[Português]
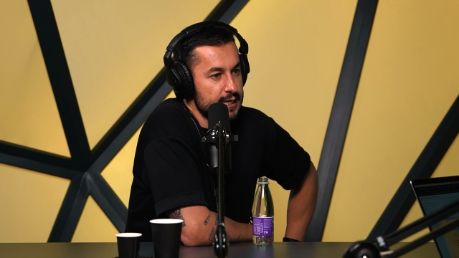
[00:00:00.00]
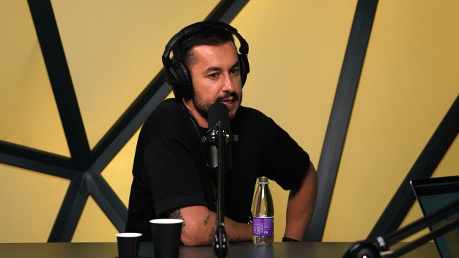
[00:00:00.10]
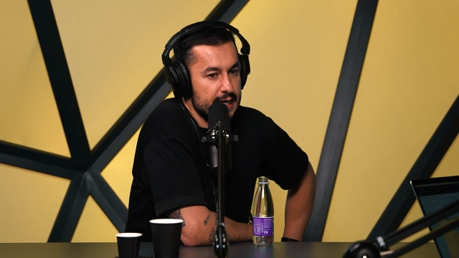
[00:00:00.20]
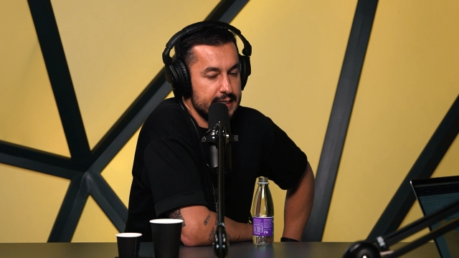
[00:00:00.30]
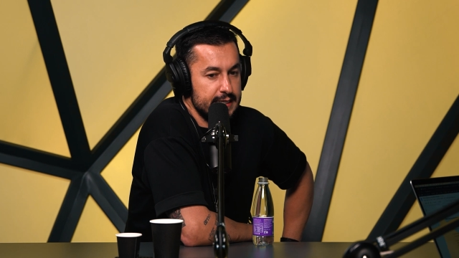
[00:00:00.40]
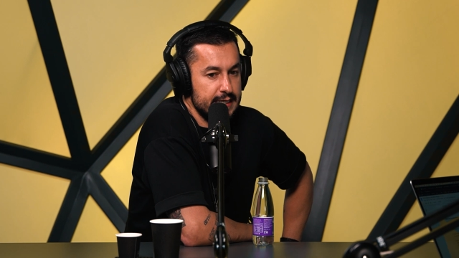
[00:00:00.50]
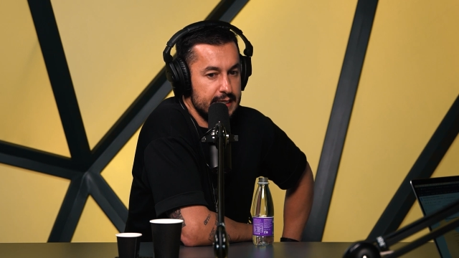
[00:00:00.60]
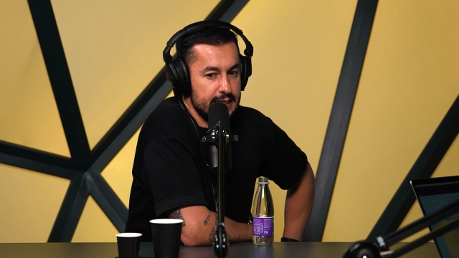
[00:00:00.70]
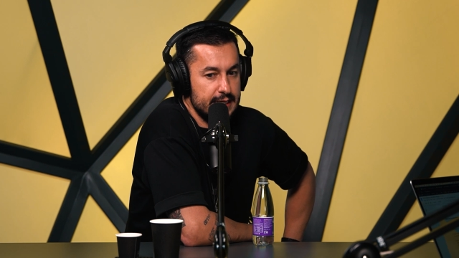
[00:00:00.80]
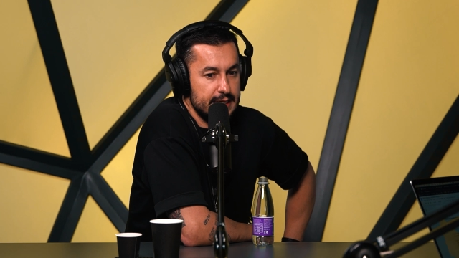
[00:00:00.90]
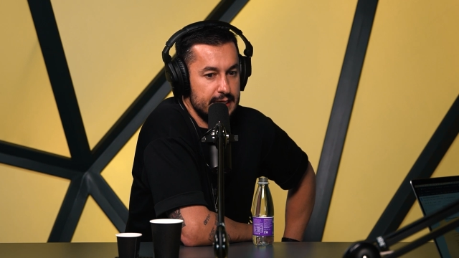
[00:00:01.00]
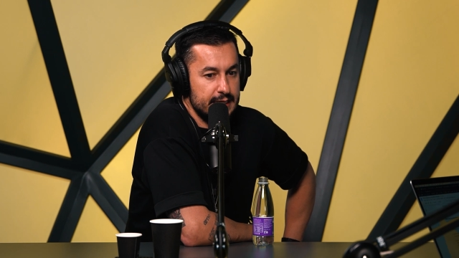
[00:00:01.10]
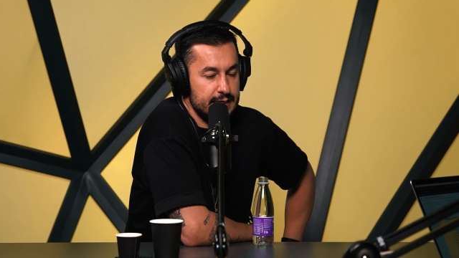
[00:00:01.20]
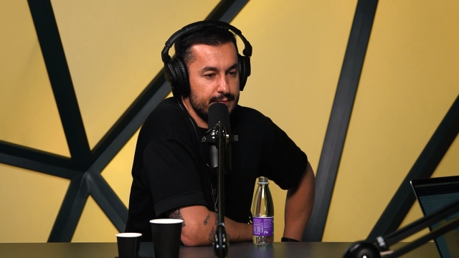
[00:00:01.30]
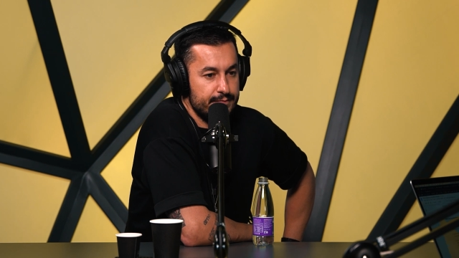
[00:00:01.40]
E
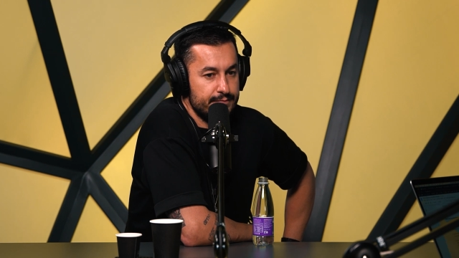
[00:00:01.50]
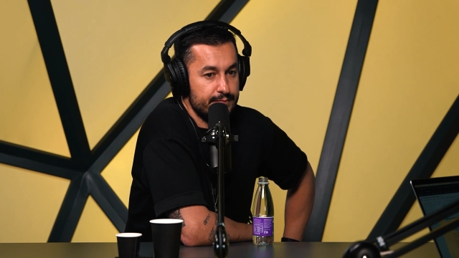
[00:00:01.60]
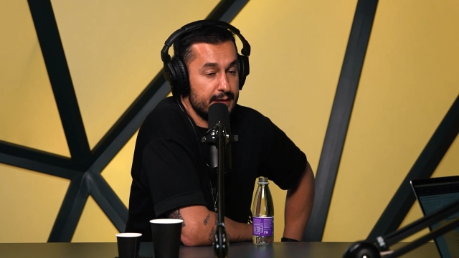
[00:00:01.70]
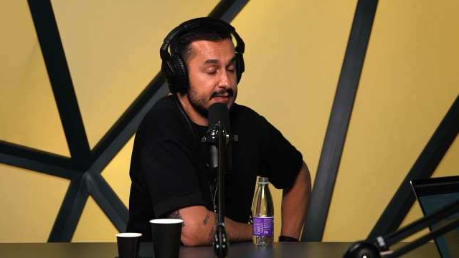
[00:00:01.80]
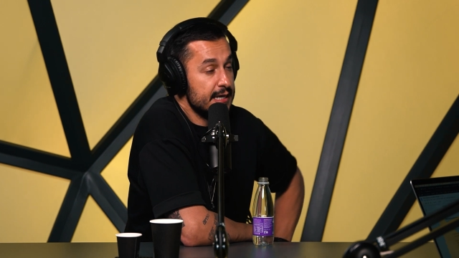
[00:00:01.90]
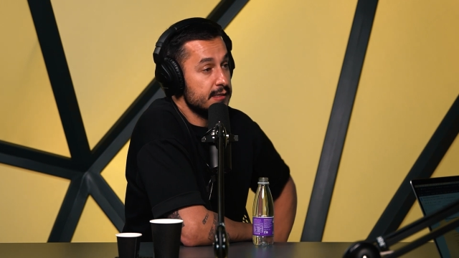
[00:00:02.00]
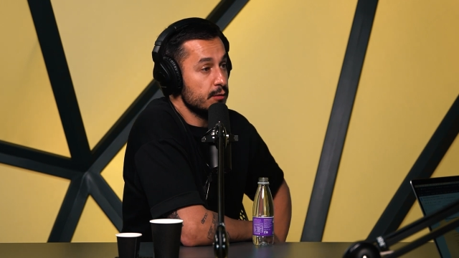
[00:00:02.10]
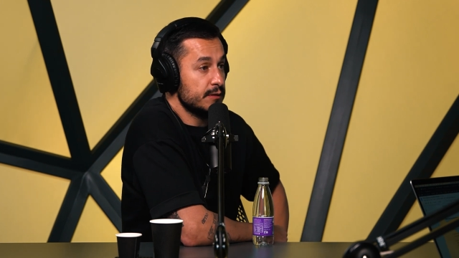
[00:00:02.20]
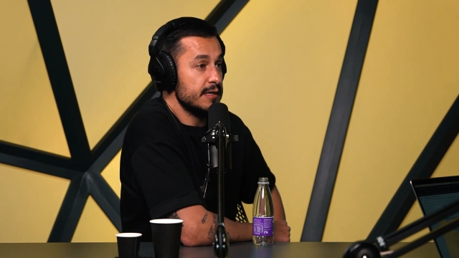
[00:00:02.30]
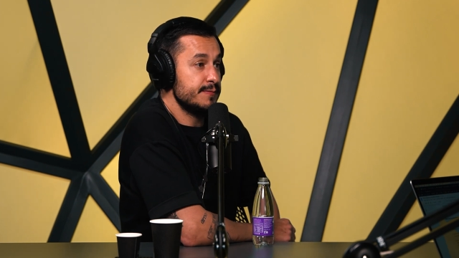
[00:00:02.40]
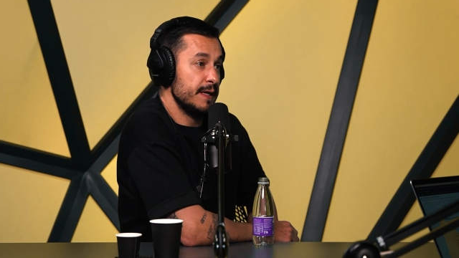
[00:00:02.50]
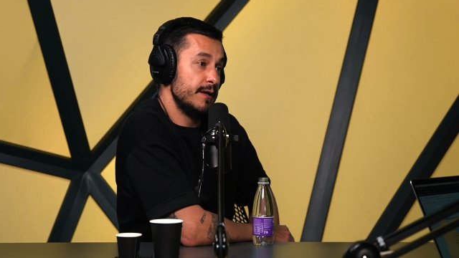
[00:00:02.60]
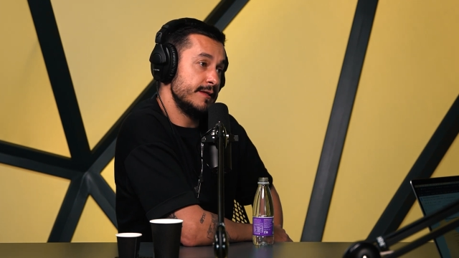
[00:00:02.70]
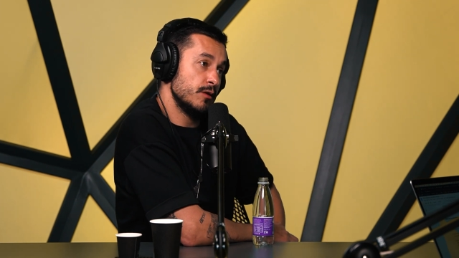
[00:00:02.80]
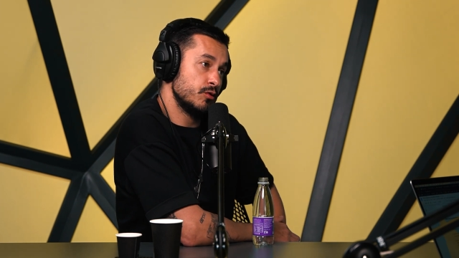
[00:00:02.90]
aí passei a executar esse
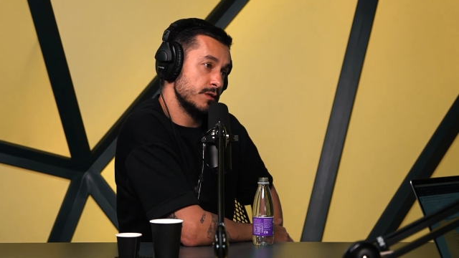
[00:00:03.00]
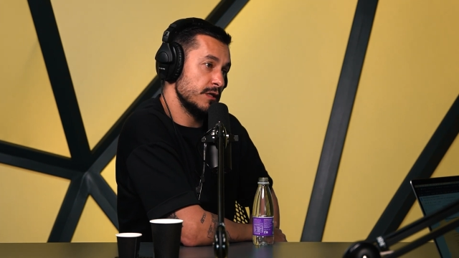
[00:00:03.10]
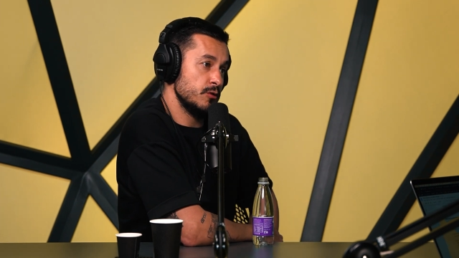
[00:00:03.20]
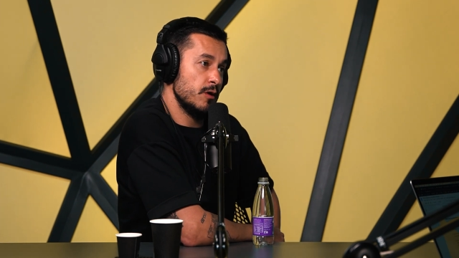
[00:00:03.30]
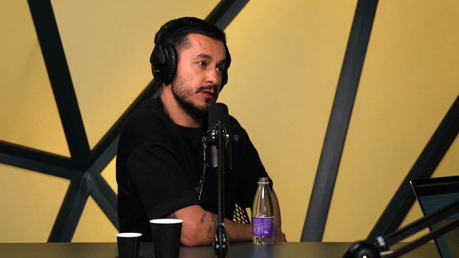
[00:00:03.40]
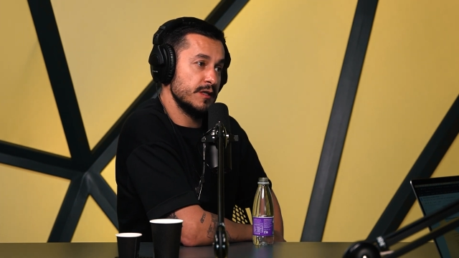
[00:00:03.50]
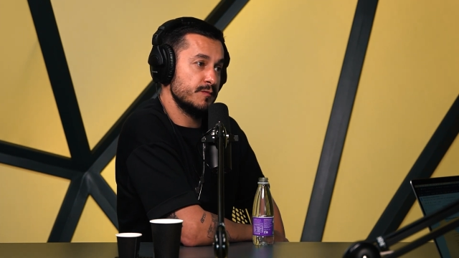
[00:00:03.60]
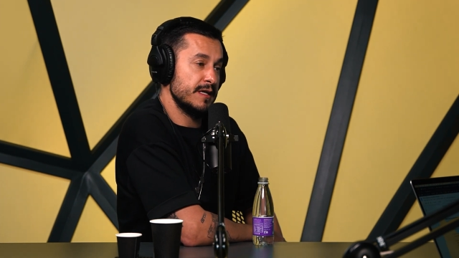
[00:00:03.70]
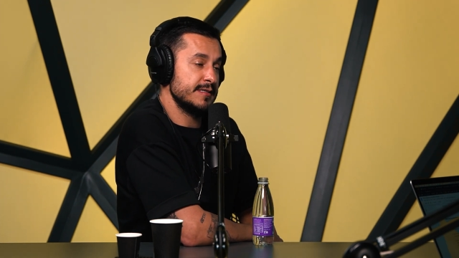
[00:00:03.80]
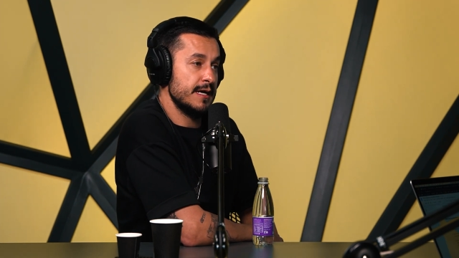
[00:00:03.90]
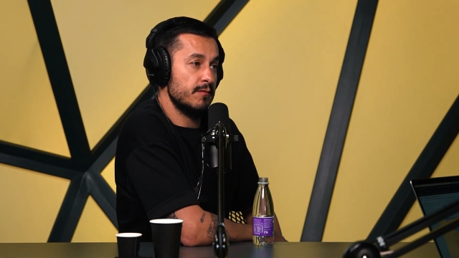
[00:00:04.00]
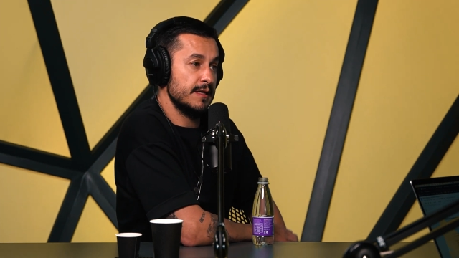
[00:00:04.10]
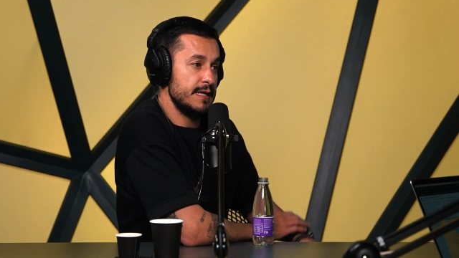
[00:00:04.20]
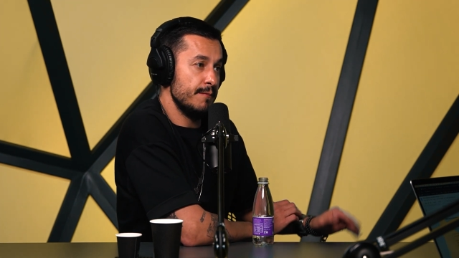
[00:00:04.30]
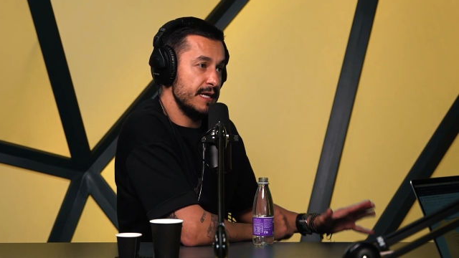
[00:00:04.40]
plano. Então todas as lojas passaram
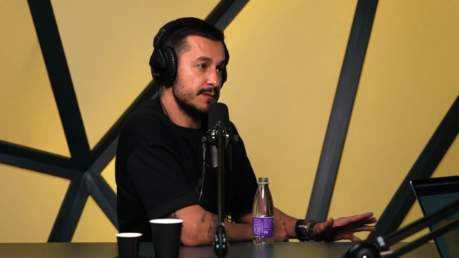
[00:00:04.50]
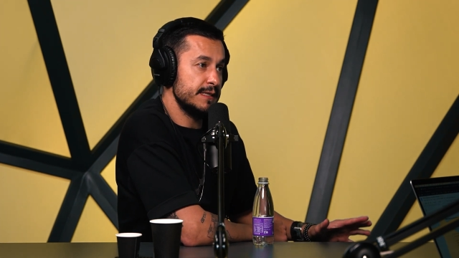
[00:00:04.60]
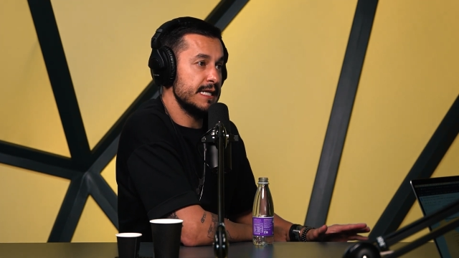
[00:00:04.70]
a ter a mesma